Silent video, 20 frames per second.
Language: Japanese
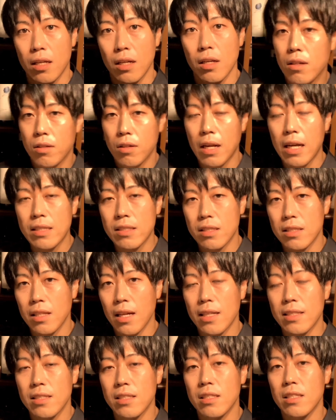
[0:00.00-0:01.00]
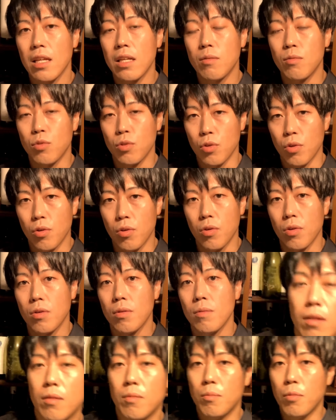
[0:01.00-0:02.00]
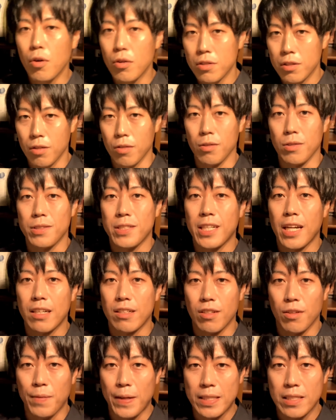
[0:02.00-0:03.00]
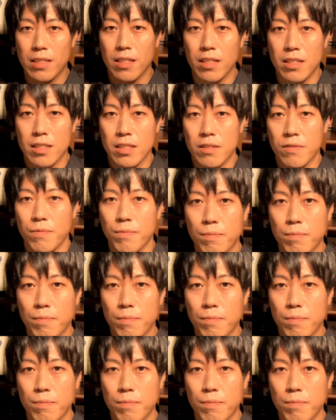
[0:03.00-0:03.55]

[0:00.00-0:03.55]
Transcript: フランス南西部のボルドーの近くの町です。